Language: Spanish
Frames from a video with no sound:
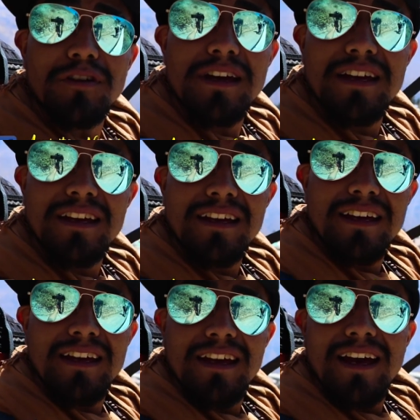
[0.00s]
Eh.
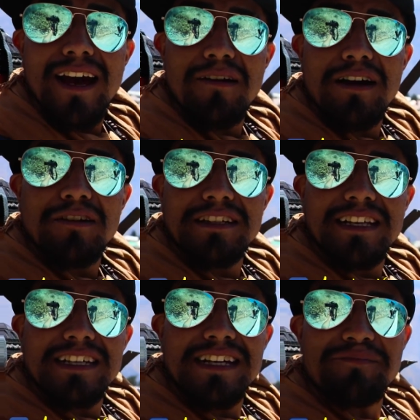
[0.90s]
Abajo
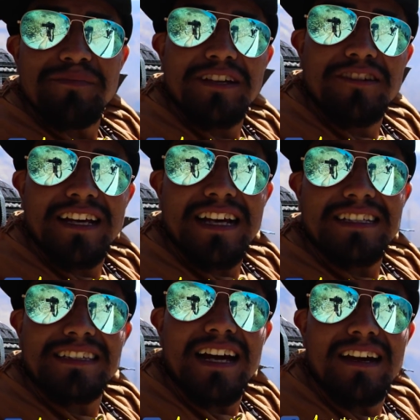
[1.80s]
está San Pedro de
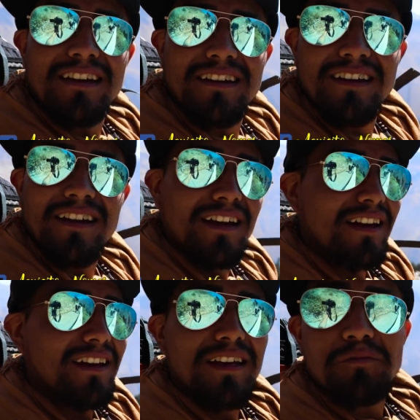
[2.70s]
Casta.
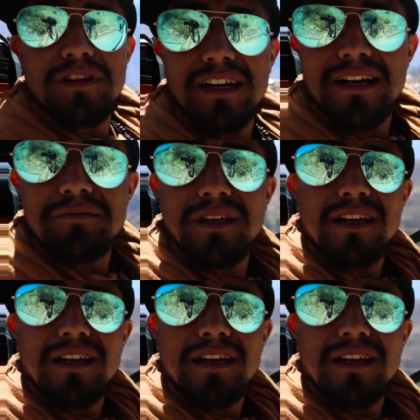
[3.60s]
Y por acá, mi...